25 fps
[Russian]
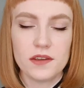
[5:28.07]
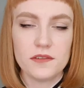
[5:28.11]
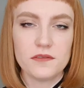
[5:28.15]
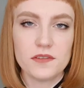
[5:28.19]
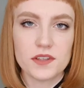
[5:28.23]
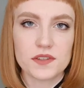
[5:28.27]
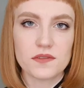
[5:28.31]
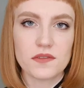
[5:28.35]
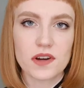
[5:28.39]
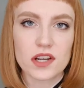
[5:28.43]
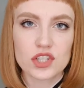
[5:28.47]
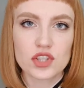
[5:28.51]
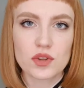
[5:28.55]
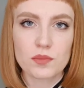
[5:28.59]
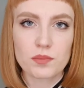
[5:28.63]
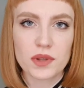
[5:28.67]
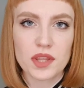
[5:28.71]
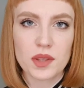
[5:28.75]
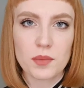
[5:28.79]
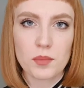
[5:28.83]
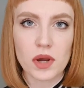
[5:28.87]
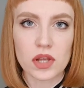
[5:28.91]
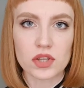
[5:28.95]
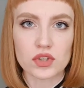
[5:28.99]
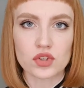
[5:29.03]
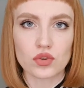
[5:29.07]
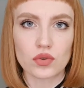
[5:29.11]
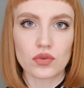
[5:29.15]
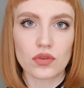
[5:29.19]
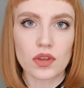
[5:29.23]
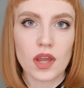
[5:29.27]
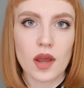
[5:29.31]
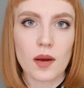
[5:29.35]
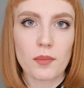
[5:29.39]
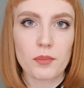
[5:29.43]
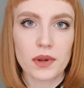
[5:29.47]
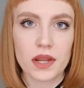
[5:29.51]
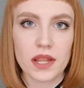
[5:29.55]
Ведь важно понимать, что
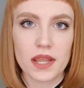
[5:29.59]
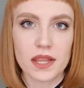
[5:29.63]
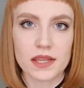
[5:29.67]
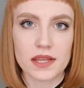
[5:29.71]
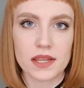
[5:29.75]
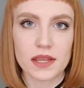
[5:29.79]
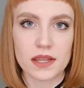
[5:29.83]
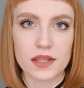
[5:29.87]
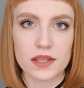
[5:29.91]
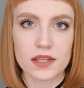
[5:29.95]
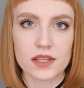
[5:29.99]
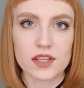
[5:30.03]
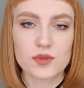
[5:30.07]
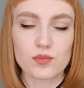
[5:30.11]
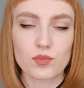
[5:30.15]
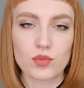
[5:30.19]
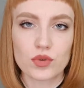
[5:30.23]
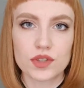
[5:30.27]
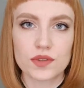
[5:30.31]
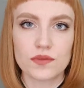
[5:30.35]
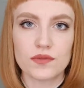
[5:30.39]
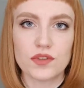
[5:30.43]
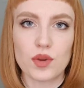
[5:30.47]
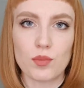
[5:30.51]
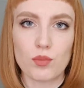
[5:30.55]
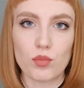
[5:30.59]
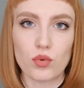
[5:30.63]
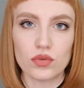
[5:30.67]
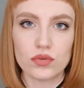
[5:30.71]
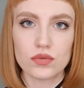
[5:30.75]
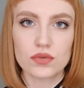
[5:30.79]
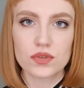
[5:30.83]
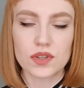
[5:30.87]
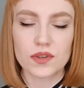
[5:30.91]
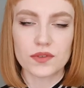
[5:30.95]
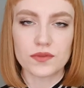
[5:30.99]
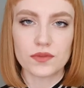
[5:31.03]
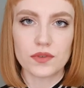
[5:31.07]
накопление и использование
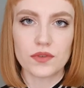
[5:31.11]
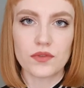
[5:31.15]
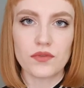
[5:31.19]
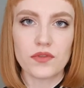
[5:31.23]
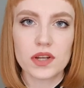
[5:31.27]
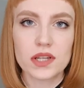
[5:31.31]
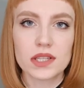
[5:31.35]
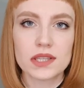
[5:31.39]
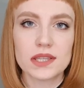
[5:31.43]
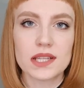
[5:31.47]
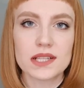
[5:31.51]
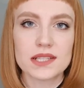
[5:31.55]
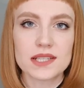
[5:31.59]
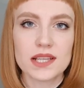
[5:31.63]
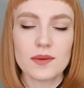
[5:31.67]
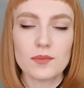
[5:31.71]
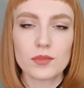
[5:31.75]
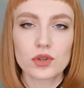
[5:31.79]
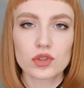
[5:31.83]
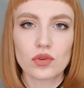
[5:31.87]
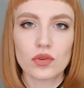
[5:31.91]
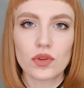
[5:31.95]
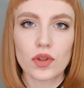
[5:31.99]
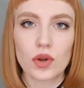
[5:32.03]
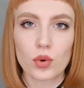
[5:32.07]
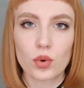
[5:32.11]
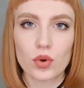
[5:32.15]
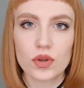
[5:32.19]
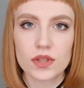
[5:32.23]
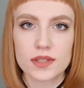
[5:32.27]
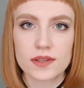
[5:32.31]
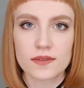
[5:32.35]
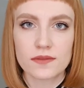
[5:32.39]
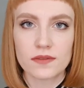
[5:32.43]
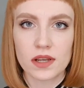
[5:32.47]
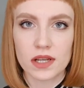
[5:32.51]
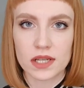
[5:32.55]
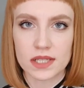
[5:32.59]
бонусов выгодно тем, кто
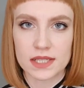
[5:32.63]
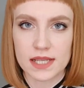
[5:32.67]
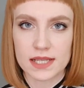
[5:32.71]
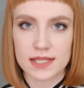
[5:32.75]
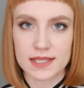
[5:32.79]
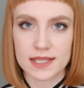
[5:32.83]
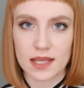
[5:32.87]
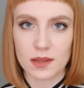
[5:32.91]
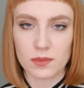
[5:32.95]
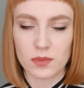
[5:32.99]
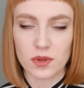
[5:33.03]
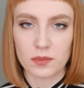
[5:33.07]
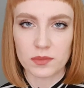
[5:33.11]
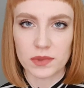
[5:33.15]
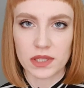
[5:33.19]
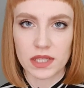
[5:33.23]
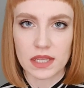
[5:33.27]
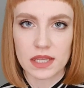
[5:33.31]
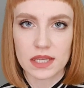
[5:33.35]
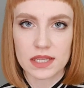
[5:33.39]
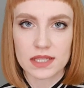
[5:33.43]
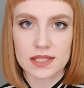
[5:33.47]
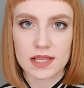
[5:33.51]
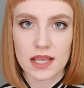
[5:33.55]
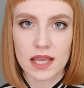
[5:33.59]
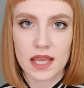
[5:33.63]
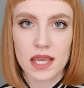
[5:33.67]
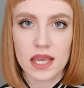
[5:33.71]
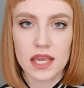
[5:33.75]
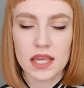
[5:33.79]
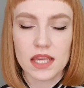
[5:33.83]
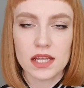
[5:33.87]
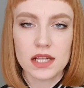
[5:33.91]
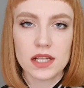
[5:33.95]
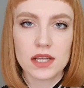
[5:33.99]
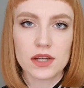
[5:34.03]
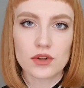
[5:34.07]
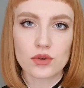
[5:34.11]
находится в экосистеме МТС
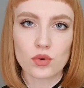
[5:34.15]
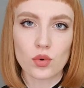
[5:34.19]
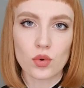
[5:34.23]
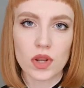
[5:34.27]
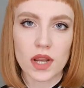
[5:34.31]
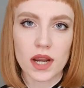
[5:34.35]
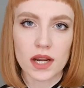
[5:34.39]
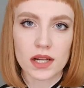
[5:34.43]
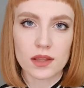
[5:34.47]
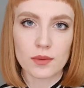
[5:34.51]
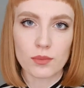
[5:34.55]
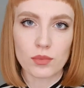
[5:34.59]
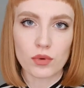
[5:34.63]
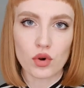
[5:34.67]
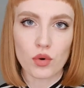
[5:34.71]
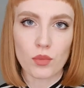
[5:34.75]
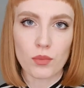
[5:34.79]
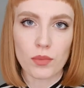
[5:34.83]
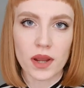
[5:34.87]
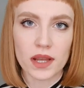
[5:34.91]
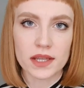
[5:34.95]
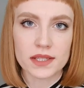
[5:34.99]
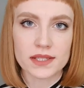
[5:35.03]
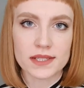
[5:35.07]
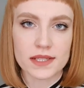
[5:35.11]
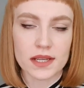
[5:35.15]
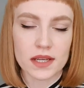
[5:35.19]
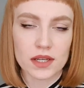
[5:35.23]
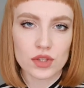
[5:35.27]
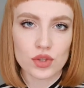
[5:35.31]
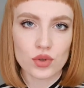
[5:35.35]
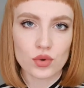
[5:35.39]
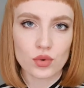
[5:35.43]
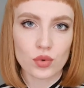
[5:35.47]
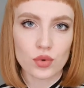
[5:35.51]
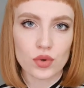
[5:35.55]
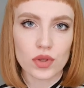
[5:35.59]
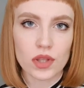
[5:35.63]
или регулярно покупает
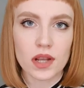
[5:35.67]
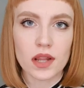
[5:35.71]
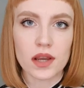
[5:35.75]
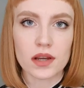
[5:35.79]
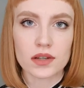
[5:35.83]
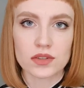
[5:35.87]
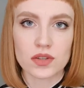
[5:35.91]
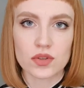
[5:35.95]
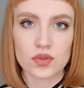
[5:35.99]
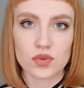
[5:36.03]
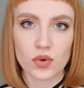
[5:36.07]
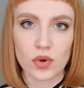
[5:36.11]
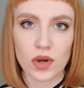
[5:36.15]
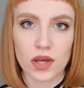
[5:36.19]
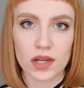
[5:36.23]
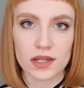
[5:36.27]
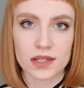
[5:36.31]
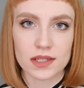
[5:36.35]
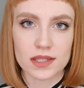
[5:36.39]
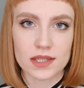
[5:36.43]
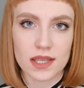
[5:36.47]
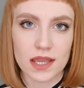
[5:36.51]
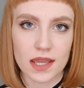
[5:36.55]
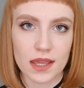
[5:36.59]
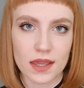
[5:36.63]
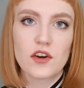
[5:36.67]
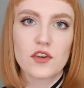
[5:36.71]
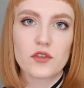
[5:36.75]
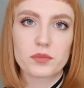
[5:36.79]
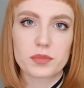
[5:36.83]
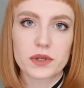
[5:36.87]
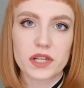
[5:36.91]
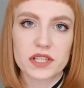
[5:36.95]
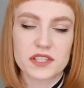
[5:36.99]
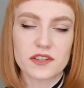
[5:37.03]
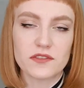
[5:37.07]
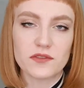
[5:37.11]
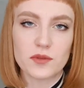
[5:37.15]
технику или аксессуары к ней. В
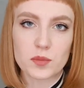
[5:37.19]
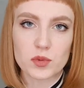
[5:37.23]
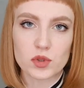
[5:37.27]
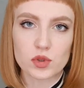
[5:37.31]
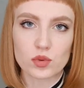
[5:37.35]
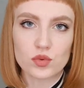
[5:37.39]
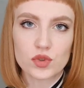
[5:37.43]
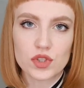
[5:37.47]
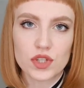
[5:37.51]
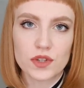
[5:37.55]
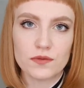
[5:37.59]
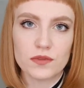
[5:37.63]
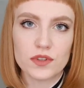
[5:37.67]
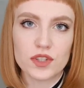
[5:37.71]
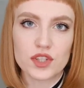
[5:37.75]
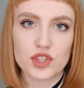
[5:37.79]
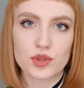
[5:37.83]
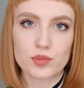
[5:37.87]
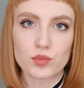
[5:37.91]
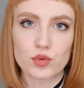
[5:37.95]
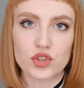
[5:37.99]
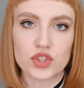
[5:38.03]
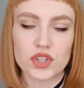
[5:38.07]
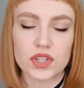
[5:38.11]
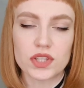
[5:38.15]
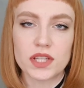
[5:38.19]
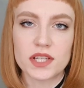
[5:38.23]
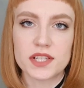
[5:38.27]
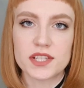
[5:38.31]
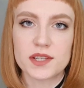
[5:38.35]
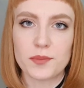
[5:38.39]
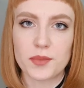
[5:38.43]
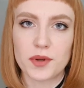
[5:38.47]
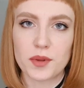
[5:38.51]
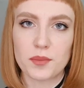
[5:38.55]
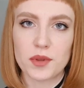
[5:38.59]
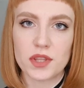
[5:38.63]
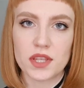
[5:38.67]
противном случае вы не сможете
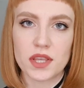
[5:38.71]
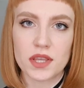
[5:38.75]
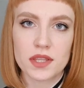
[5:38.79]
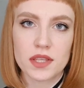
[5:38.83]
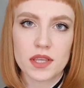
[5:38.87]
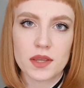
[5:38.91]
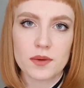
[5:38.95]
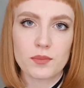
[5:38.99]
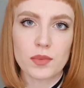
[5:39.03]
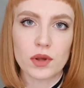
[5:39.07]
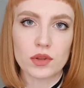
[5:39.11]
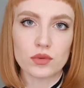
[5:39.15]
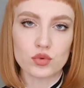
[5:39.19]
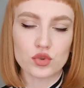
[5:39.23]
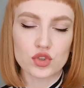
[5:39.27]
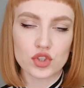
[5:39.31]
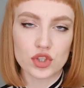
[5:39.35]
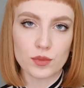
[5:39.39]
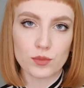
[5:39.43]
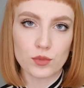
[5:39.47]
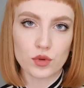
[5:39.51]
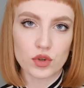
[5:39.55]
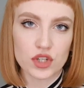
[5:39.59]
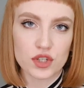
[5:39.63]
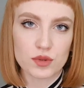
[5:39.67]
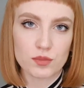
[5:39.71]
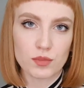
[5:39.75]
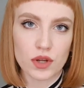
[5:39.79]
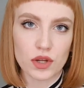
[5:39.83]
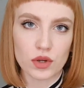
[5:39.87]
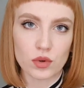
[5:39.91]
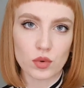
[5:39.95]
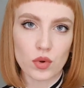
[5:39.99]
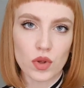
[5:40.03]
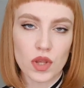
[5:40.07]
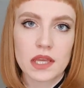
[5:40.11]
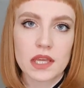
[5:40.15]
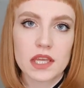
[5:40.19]
найти применение полученному
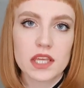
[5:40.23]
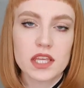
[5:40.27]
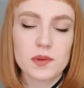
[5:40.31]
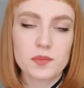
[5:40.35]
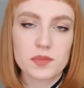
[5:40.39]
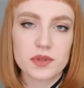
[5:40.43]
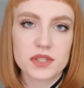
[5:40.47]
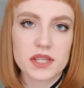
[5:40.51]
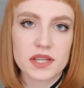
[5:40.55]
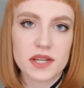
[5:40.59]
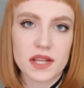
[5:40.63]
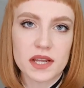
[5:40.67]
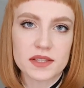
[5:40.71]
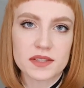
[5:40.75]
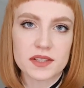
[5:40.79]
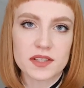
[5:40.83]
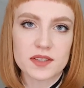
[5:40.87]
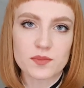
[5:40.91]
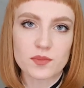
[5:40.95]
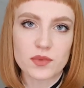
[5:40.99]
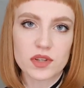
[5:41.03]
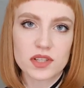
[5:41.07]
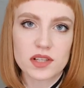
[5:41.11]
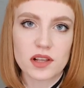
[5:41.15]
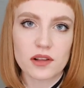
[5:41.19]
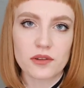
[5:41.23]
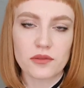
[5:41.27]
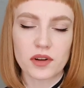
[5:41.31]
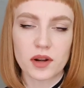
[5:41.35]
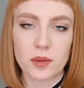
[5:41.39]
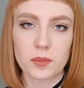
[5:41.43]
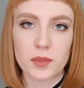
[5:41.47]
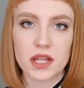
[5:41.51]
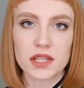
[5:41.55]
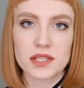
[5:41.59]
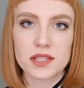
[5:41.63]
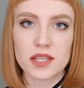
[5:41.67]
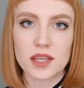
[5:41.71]
кэшбэку и потеряется смысл
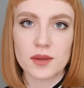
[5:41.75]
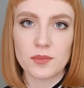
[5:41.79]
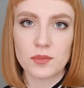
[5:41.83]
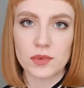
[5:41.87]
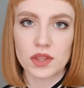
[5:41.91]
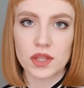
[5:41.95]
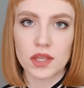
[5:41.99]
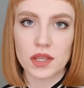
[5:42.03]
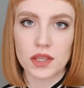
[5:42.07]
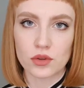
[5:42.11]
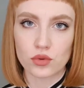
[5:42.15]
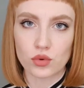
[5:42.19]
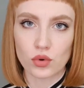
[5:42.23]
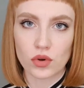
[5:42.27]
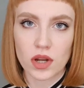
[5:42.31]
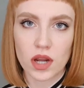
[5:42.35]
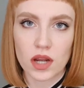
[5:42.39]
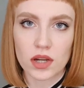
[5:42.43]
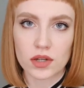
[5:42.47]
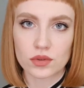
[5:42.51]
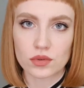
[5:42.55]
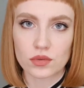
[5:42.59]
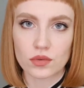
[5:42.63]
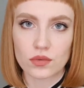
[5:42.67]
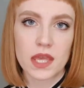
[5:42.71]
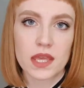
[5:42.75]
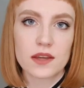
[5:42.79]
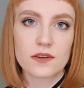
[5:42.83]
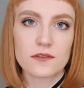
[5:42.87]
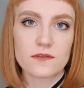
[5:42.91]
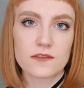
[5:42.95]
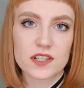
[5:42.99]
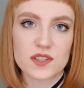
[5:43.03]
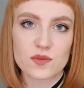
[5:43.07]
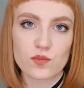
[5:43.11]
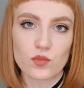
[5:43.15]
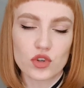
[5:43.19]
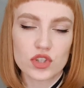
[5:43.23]
оформлять именно эту карту.
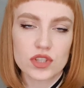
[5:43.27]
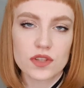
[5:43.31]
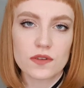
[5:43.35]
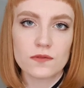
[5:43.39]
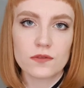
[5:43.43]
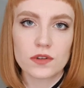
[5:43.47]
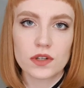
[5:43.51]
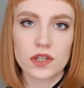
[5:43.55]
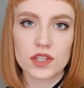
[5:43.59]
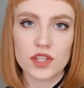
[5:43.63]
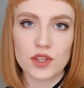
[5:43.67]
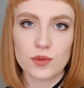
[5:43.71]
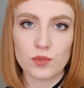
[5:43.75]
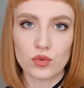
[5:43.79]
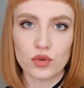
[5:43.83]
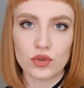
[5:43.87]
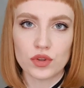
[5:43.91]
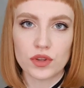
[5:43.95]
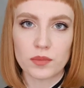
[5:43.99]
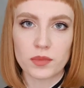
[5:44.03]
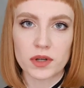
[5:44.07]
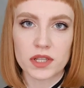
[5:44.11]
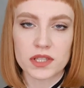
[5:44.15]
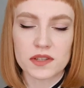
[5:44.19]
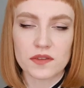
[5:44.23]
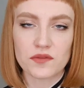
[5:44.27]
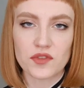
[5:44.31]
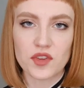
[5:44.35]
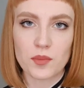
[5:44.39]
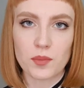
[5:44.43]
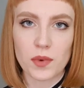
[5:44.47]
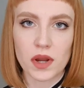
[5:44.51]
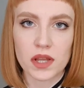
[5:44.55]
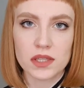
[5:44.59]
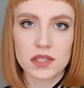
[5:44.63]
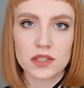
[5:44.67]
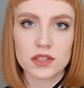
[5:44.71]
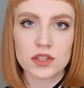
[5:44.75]
Возможно, выгоднее будет обратить
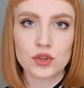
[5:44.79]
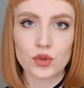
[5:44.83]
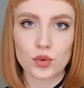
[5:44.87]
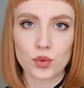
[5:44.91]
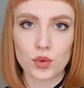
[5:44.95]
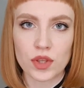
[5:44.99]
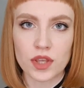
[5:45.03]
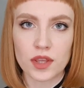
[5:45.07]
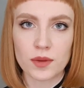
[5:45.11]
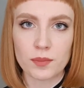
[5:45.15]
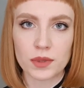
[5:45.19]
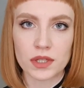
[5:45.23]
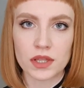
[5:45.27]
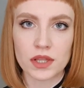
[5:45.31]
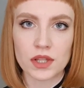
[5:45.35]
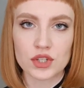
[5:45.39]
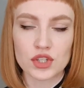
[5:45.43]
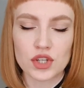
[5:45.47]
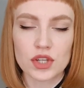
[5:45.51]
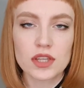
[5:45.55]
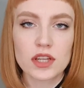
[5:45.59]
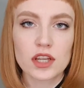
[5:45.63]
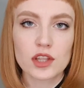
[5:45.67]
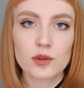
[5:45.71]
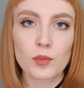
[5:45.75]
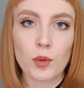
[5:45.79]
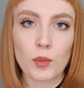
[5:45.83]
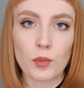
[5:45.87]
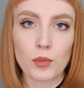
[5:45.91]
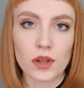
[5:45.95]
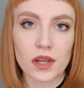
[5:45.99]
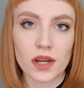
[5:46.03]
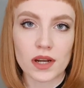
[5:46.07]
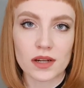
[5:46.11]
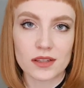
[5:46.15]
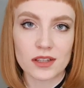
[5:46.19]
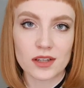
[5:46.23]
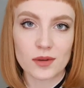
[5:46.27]
внимание на другие предложения от
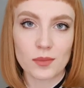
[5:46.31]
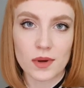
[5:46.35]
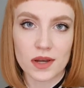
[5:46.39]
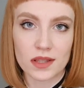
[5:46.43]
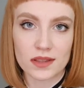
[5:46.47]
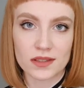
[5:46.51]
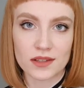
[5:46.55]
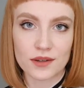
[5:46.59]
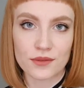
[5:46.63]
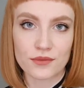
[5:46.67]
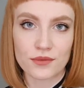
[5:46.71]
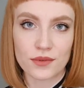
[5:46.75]
популярных банков.